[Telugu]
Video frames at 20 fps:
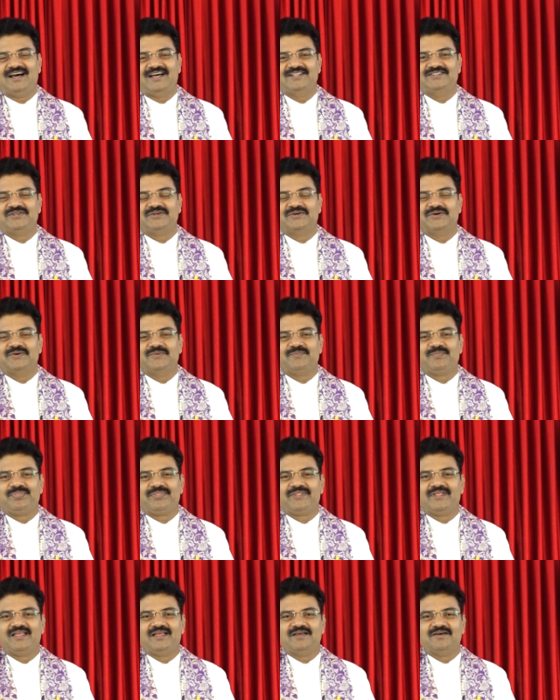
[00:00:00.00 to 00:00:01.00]
అదిగో
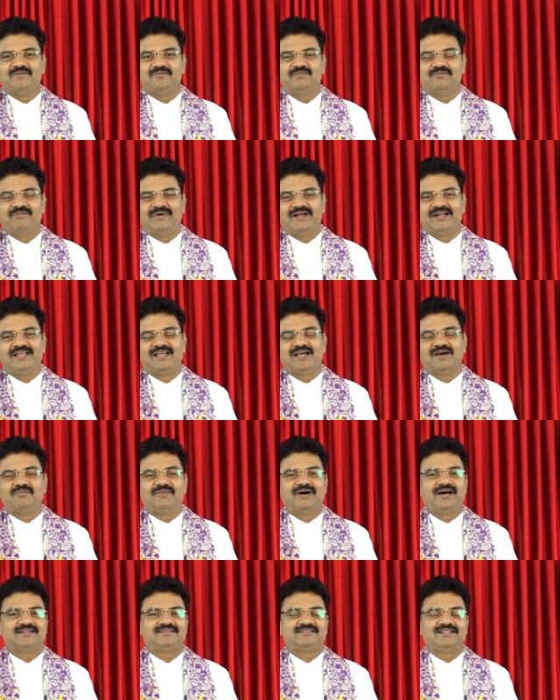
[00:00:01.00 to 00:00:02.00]
మరియా
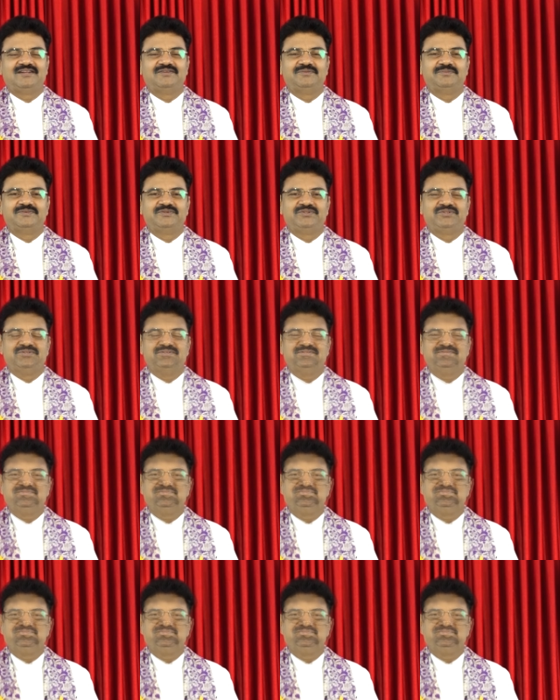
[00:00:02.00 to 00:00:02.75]
మార్తలు ముందు